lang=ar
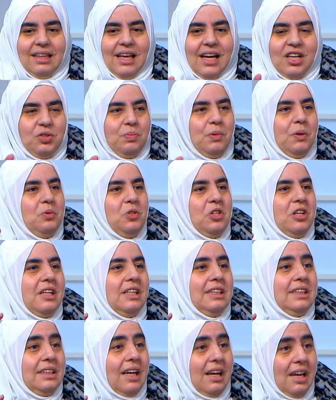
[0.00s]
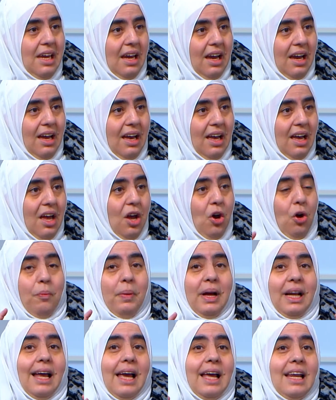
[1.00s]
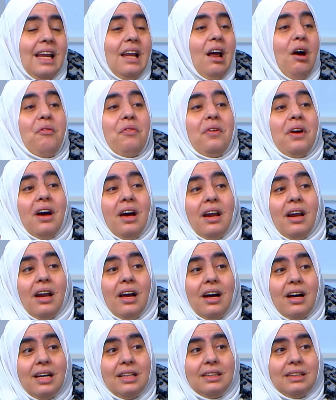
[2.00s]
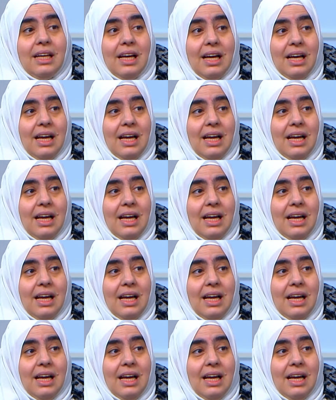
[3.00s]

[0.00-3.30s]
حجم المشكله الصحيح وما نخلي الافكار الخاطئه